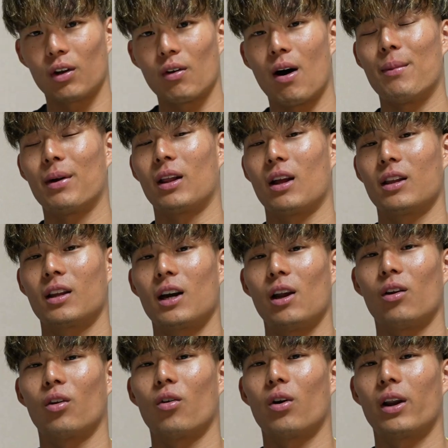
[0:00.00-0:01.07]
れではまた次
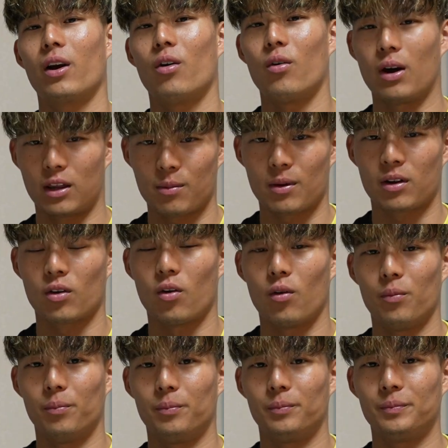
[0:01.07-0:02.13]
回の動画でお会いしま
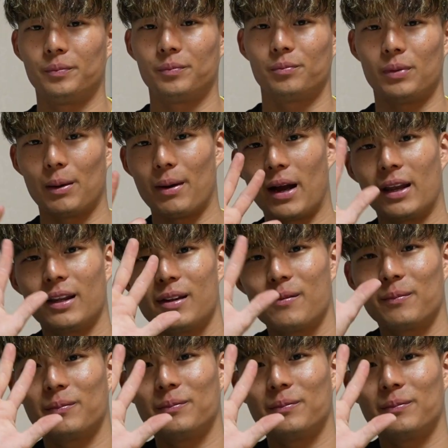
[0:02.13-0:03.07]
しょう。バイバイ。